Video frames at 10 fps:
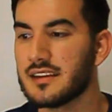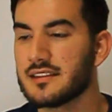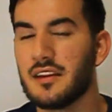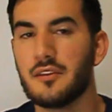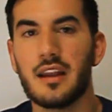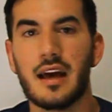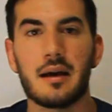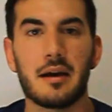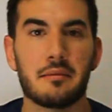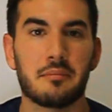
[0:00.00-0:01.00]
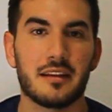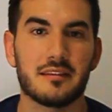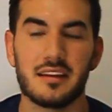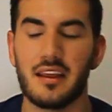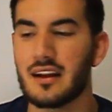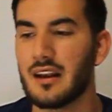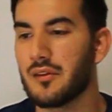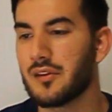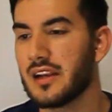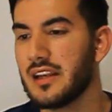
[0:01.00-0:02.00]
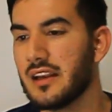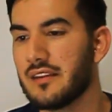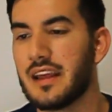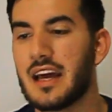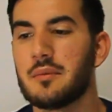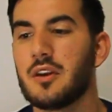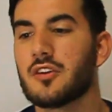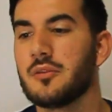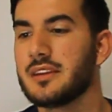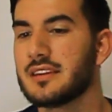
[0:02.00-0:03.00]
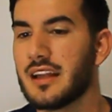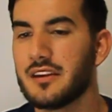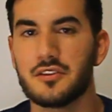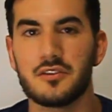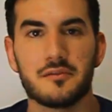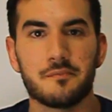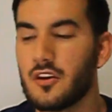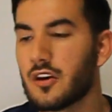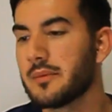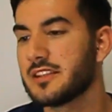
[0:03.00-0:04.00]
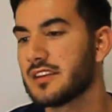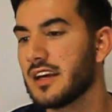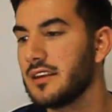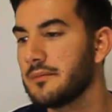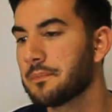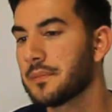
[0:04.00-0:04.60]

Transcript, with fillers: Esta ha sido la plantilla de Claudio Ranieri. Dejadme en los comentarios lo que pensáis.